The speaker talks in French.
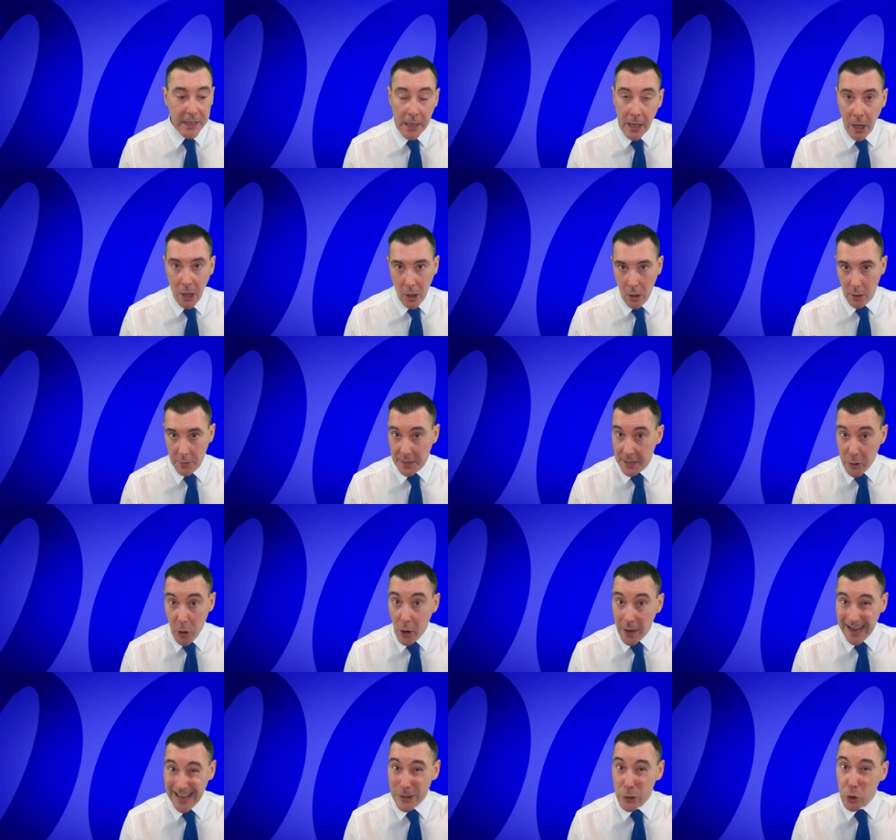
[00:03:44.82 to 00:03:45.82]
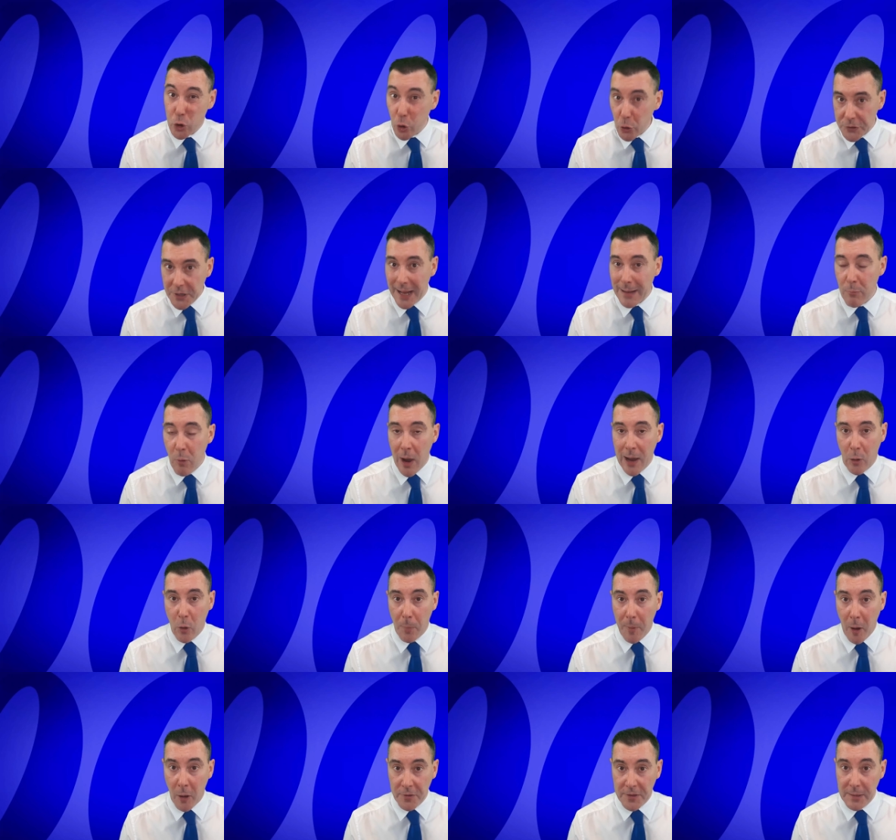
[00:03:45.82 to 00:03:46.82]
qui, euh, d'ailleurs, est totalement
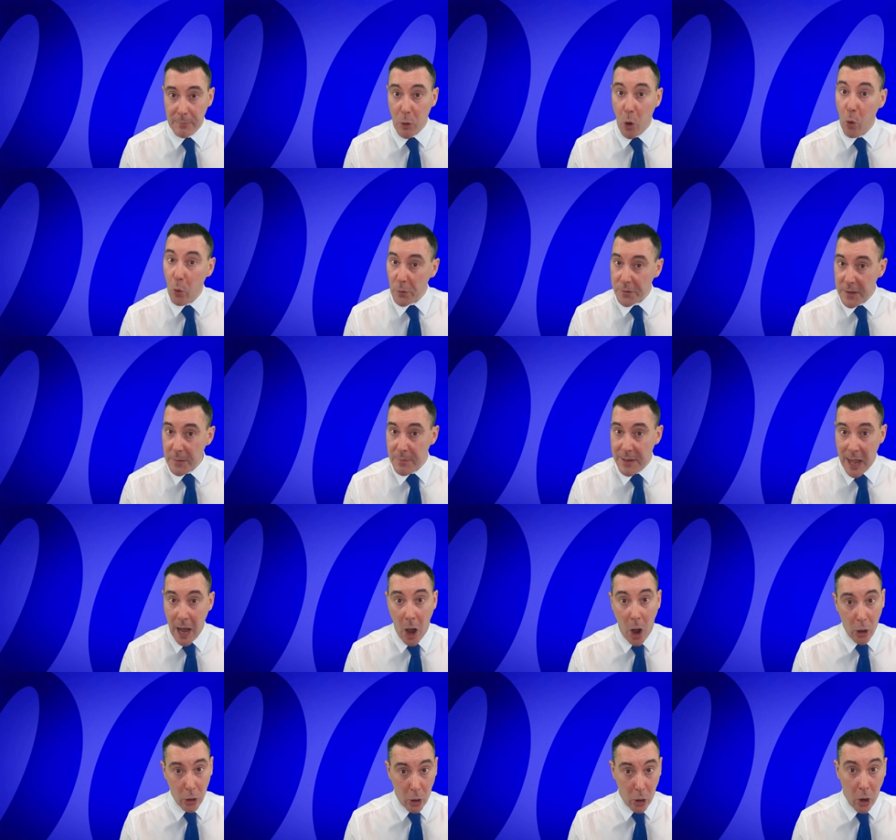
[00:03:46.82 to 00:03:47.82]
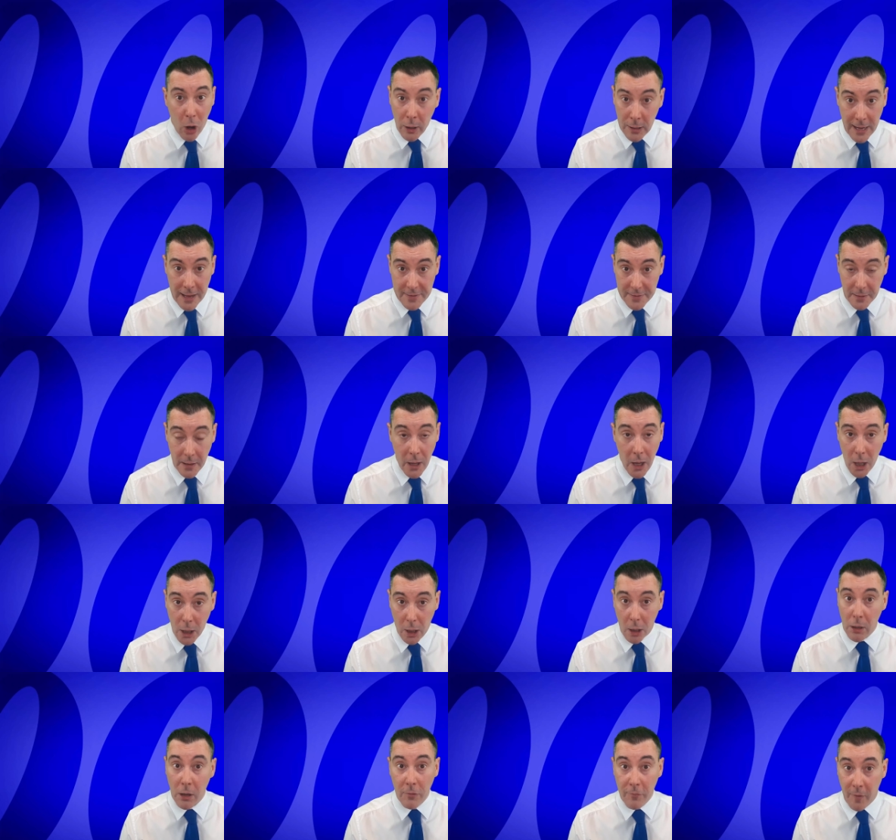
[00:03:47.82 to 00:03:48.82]
incompréhensible, aussi bien en langue anglaise
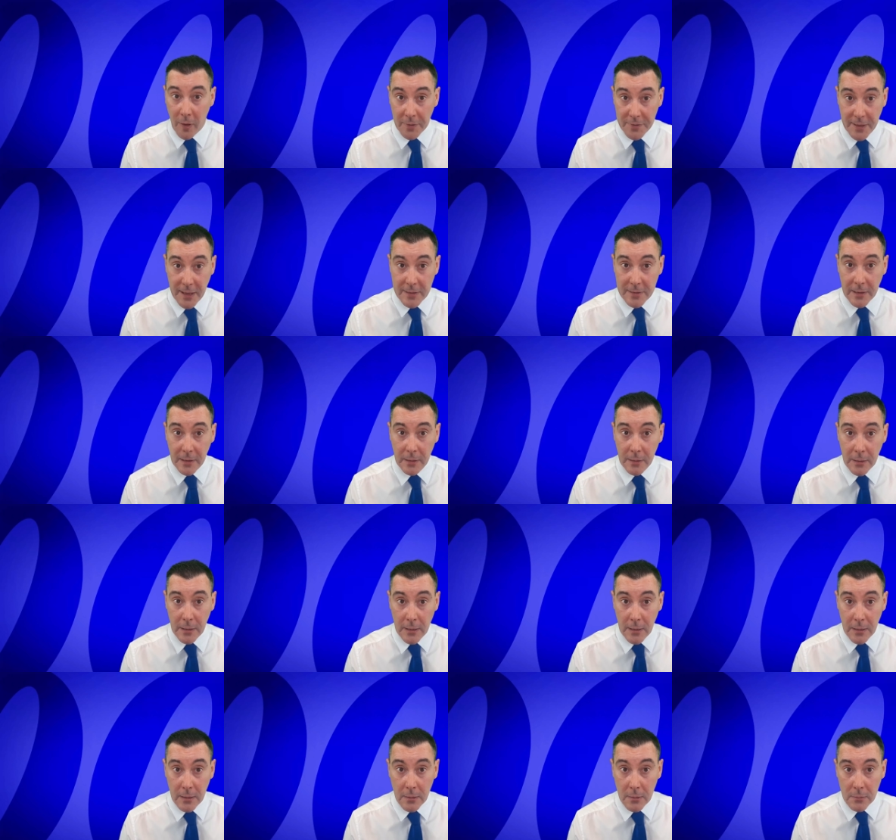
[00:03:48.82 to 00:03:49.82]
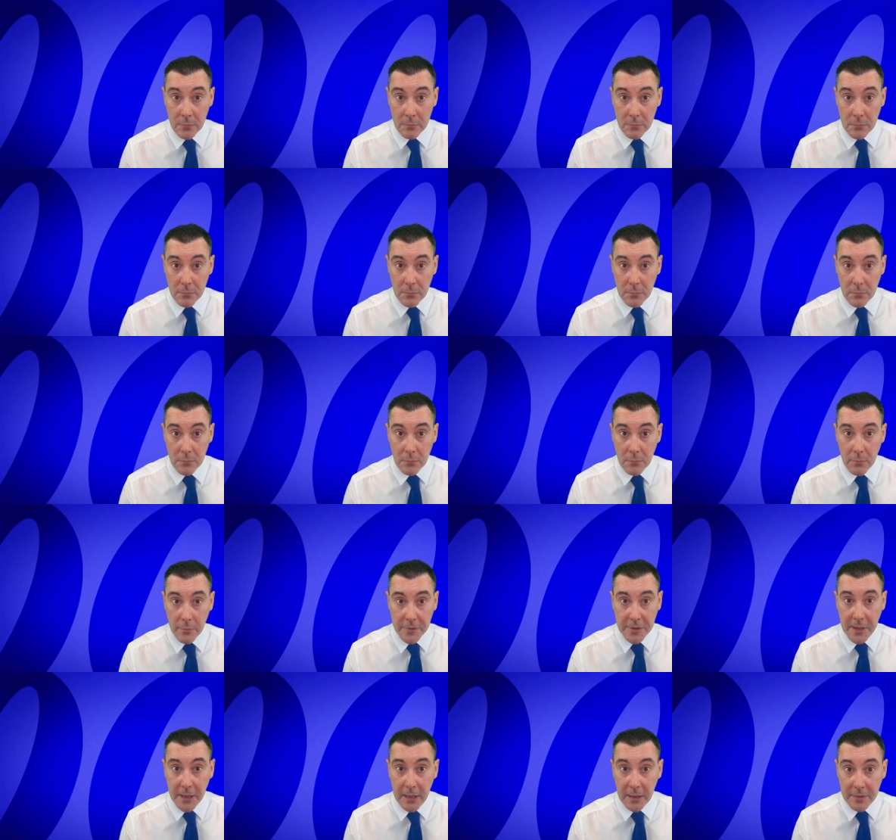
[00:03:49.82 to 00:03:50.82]
qu'en langue française
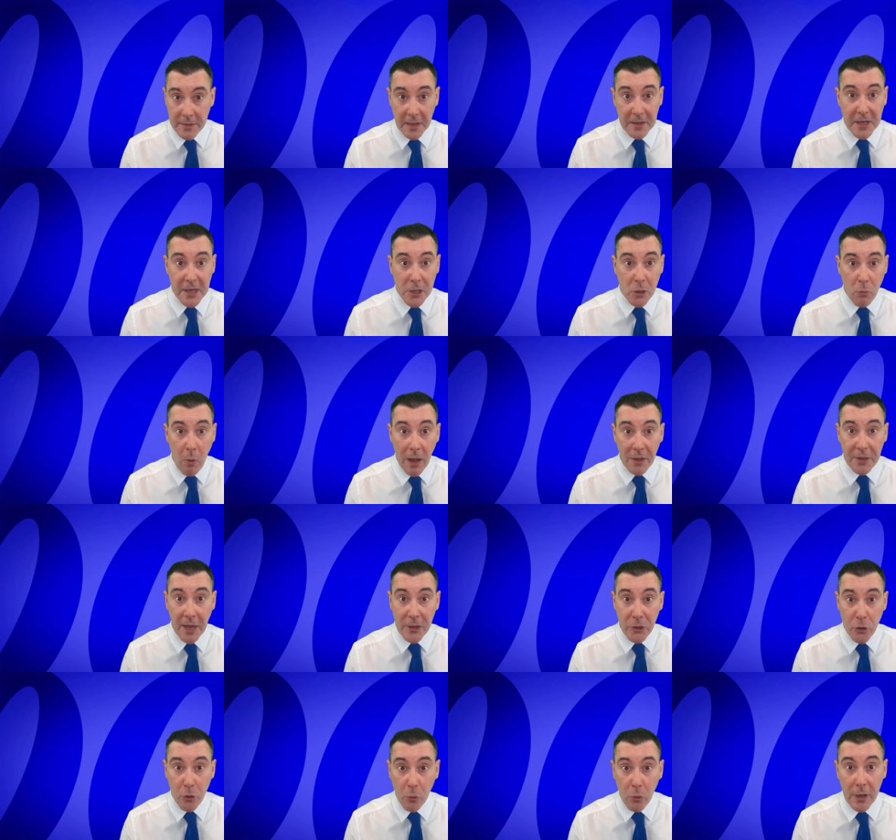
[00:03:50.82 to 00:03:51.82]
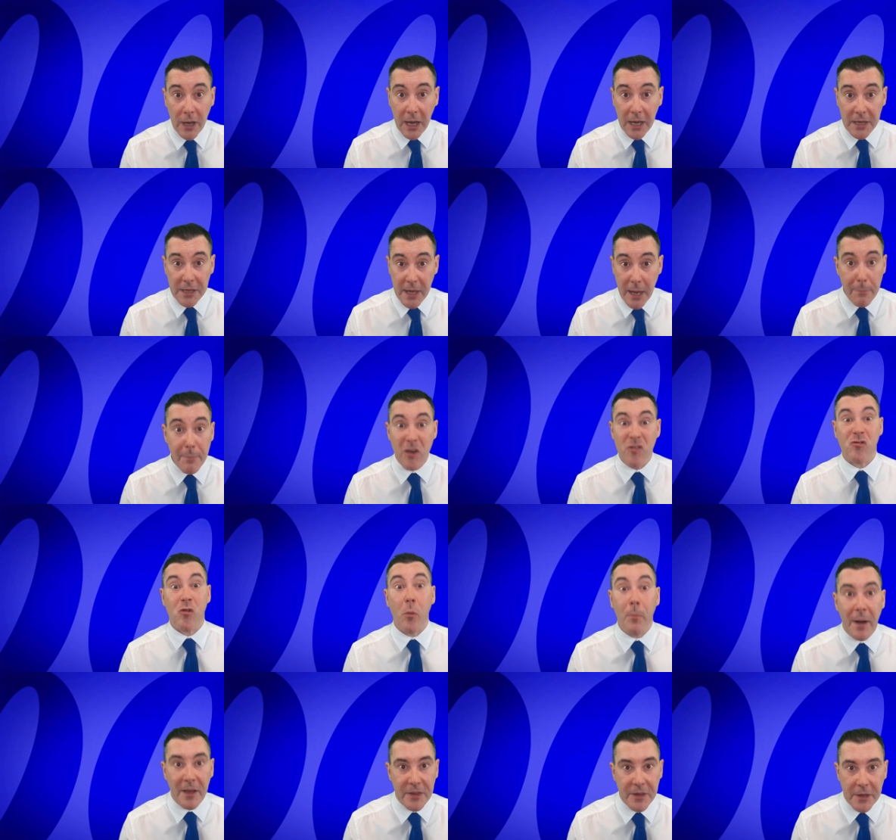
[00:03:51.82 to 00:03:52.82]
c'est cette histoire d'agneau grillé, mais
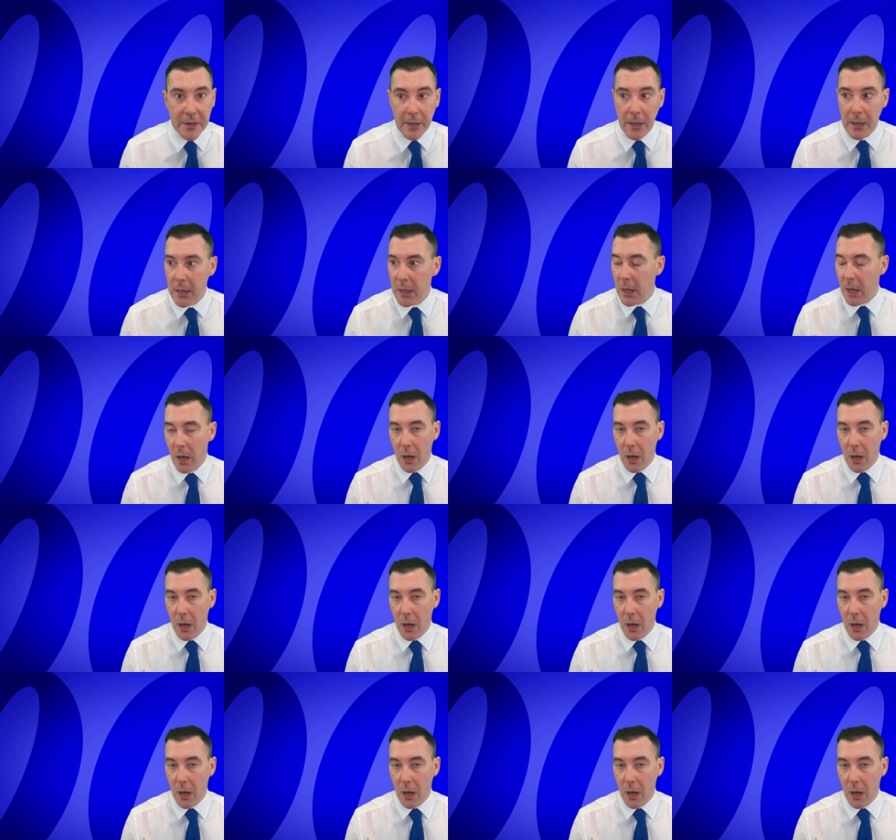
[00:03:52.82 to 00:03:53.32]
je compatis.